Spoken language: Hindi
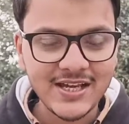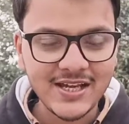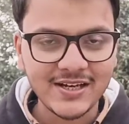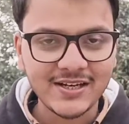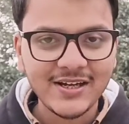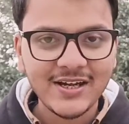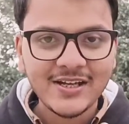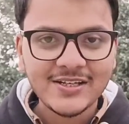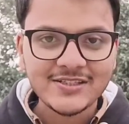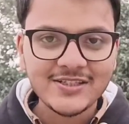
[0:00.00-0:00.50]

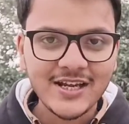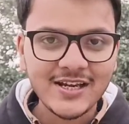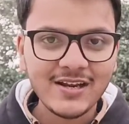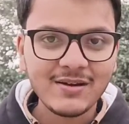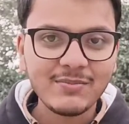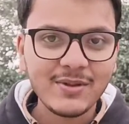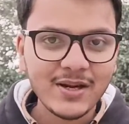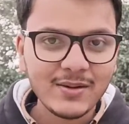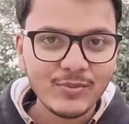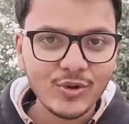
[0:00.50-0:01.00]
सर
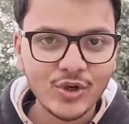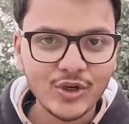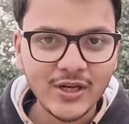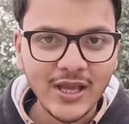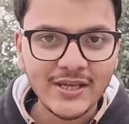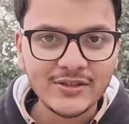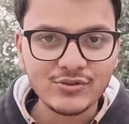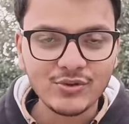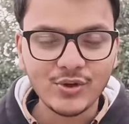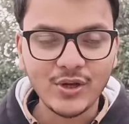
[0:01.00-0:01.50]
चैनल मेरा
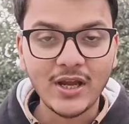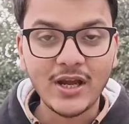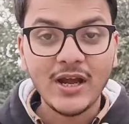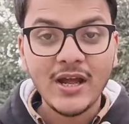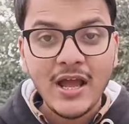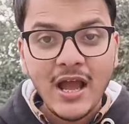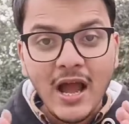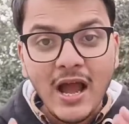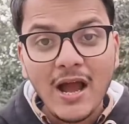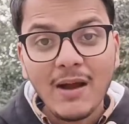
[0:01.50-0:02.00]
मोनेटाइज हो गया
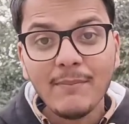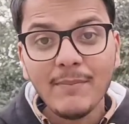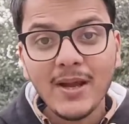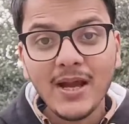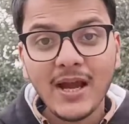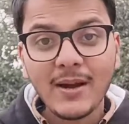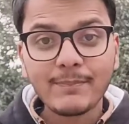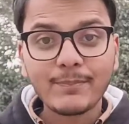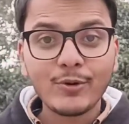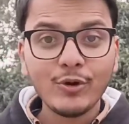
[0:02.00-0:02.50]
अब
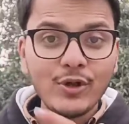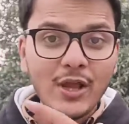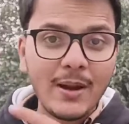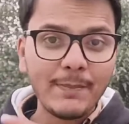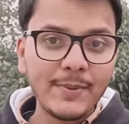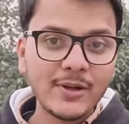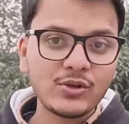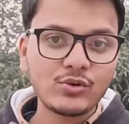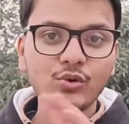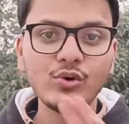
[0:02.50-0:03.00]
मैं आपको
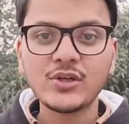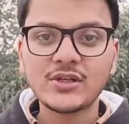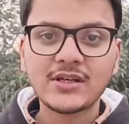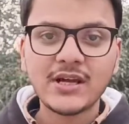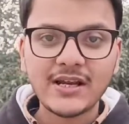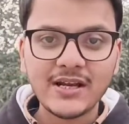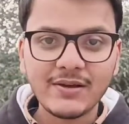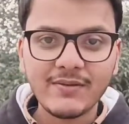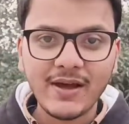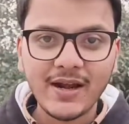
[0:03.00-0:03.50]
यहाँ पर ट्वीट
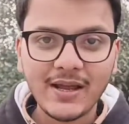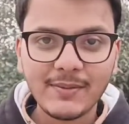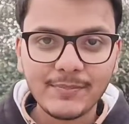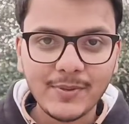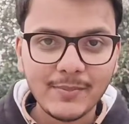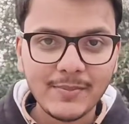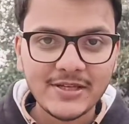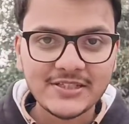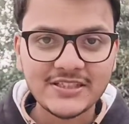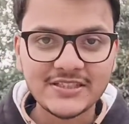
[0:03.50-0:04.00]
करने वाला
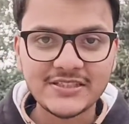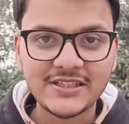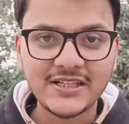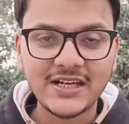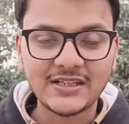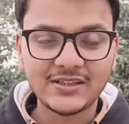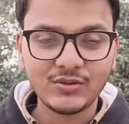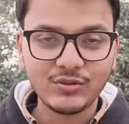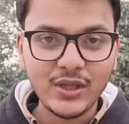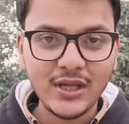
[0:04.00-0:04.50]
अपना मैसेज
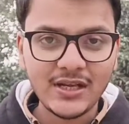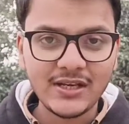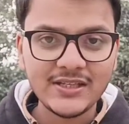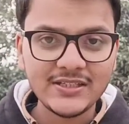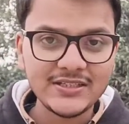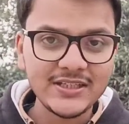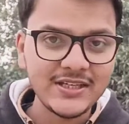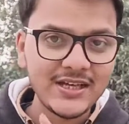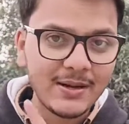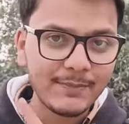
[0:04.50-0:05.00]
दिखाता हूँ देख
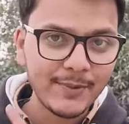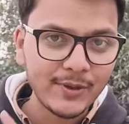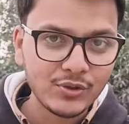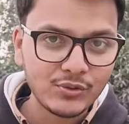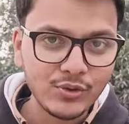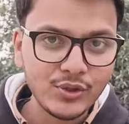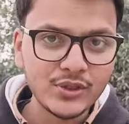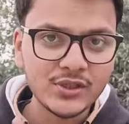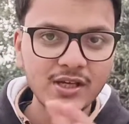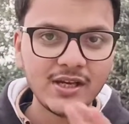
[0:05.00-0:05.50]
लीजिए यहाँ पर
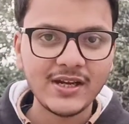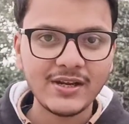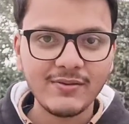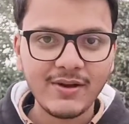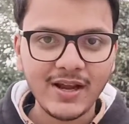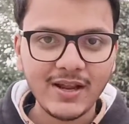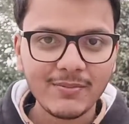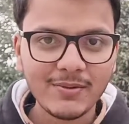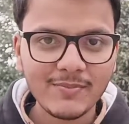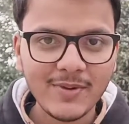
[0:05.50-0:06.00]
ट्वीट करने
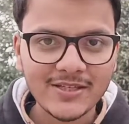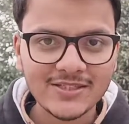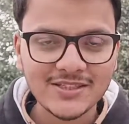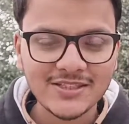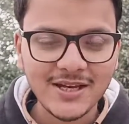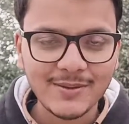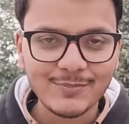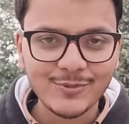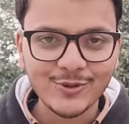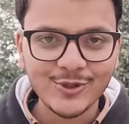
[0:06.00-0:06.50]
वाला भी
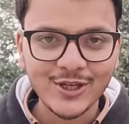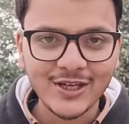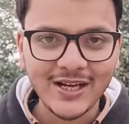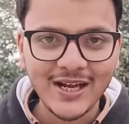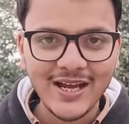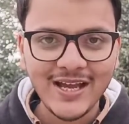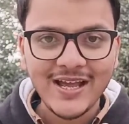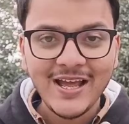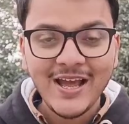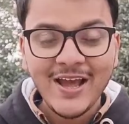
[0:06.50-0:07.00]
मैसेज आपको दिख
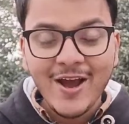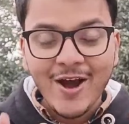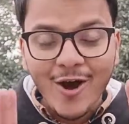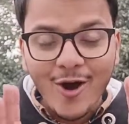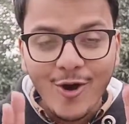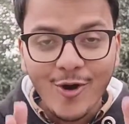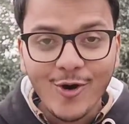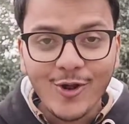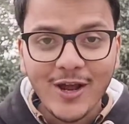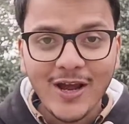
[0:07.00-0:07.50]
रहा है
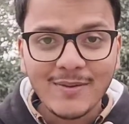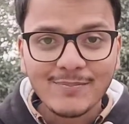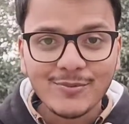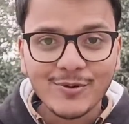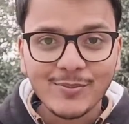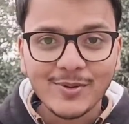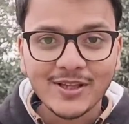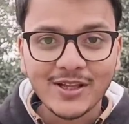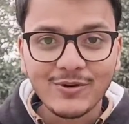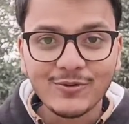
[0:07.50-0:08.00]
और
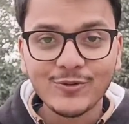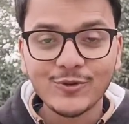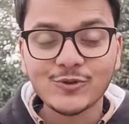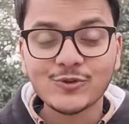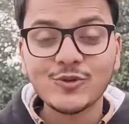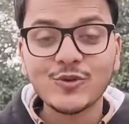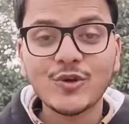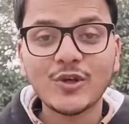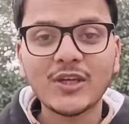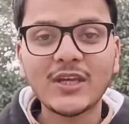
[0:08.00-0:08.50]
आपको बताऊँ
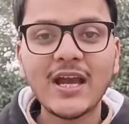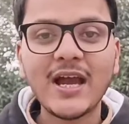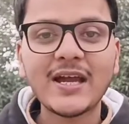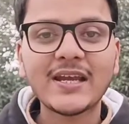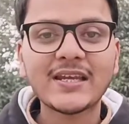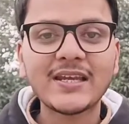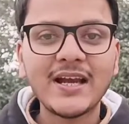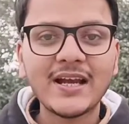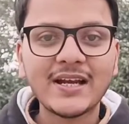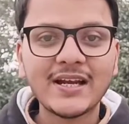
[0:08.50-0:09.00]
दोस्तों क्या
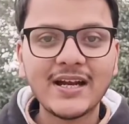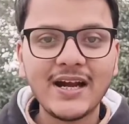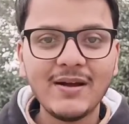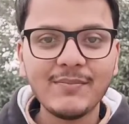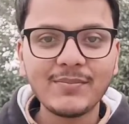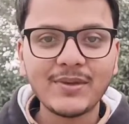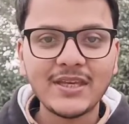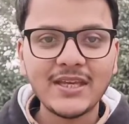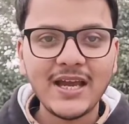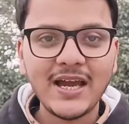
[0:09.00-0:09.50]
क्या
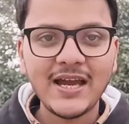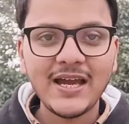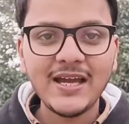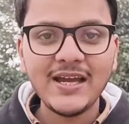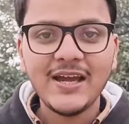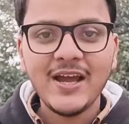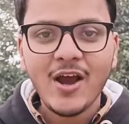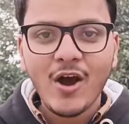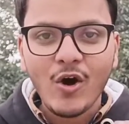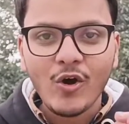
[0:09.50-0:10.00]
काम किया
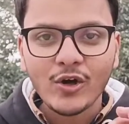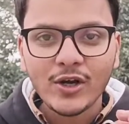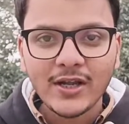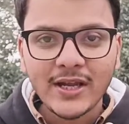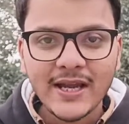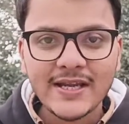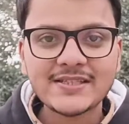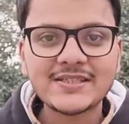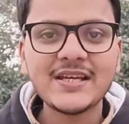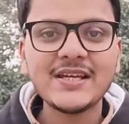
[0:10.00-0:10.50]
है और
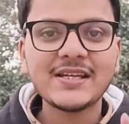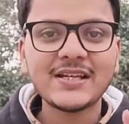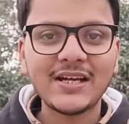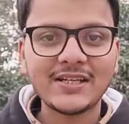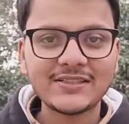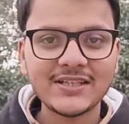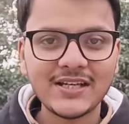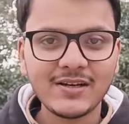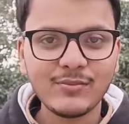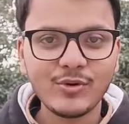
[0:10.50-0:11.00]
कैसे
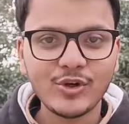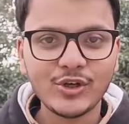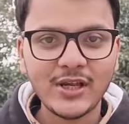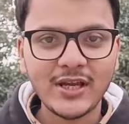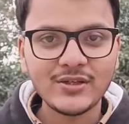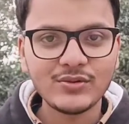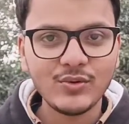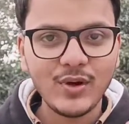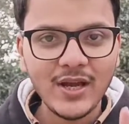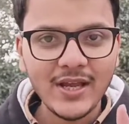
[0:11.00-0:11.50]
इनका चैनल
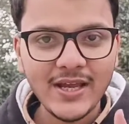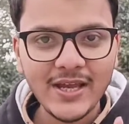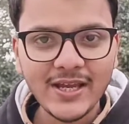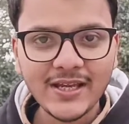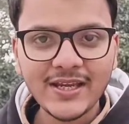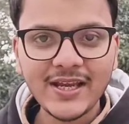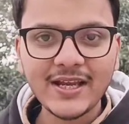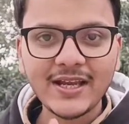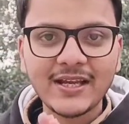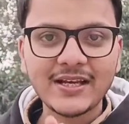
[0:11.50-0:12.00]
मोनिटाइज हुआ
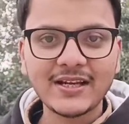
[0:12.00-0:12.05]
एक एक